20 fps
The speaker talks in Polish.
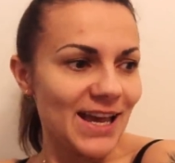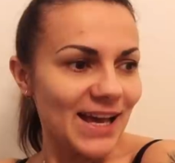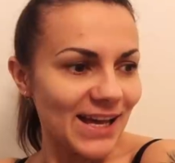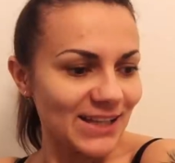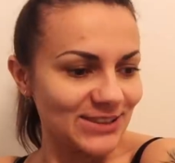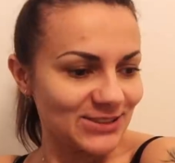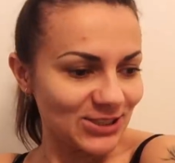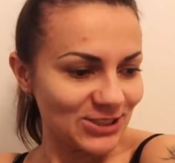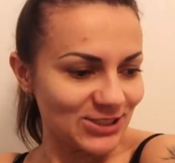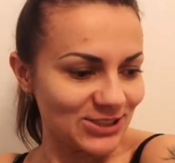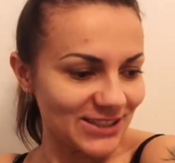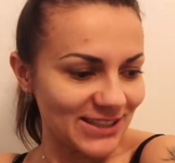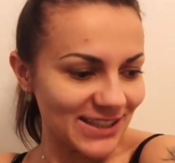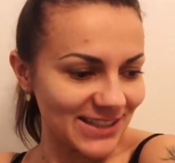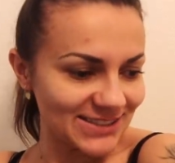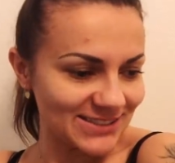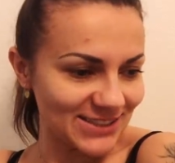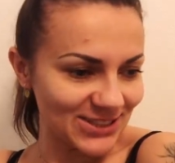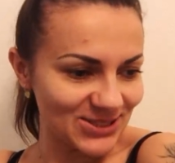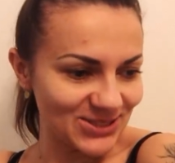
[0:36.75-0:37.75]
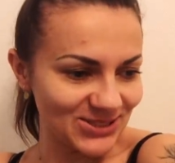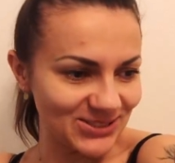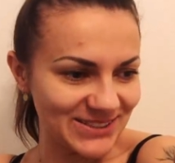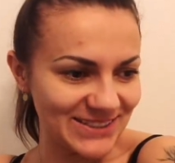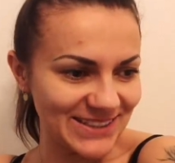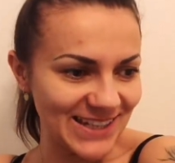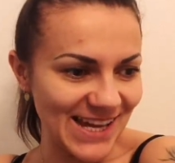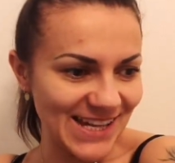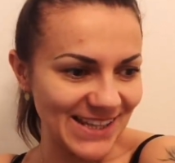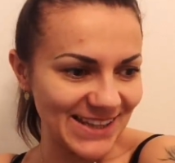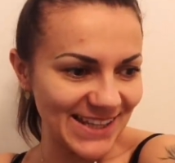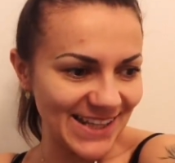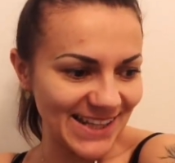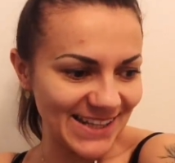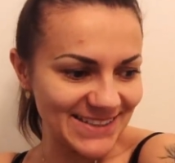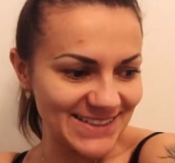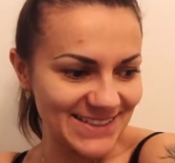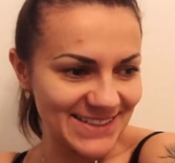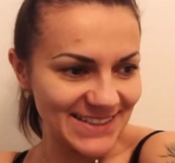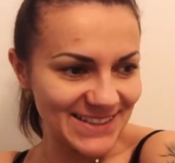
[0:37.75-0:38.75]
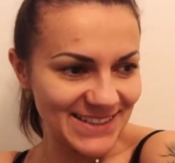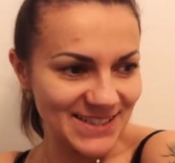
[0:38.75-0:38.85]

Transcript: A co cię tak zarzuca, Adaś?